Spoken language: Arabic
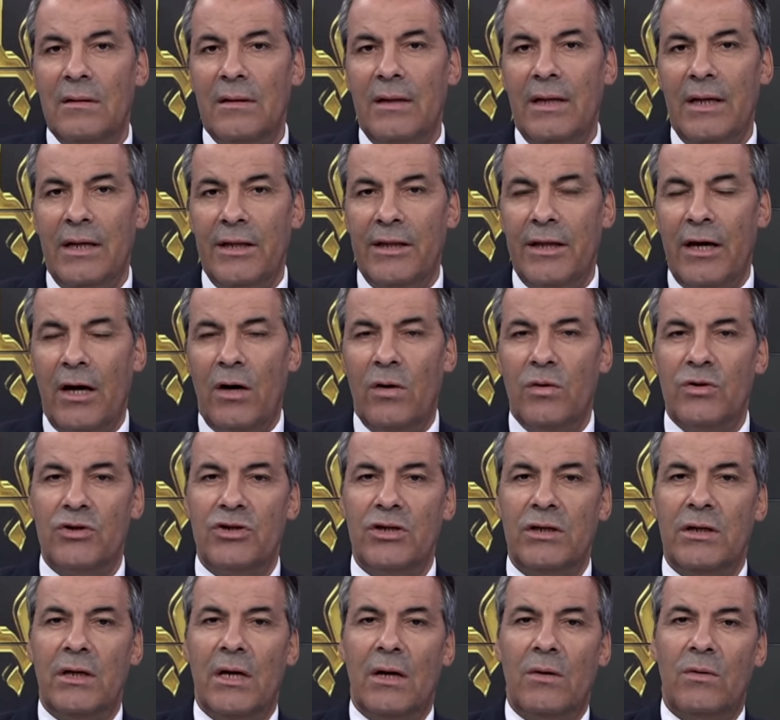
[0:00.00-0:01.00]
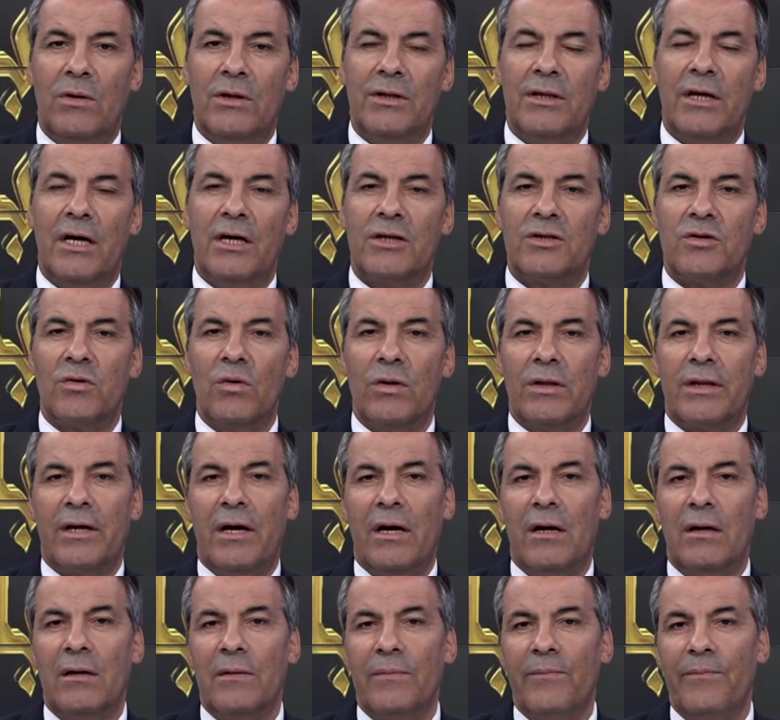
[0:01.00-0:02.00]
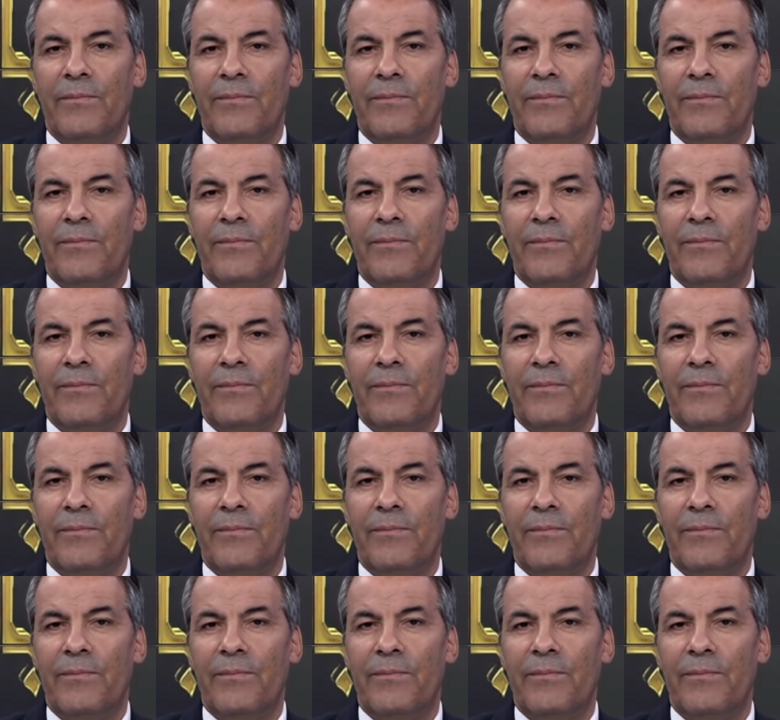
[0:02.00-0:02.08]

اللي عندها حجية وعندها سلطة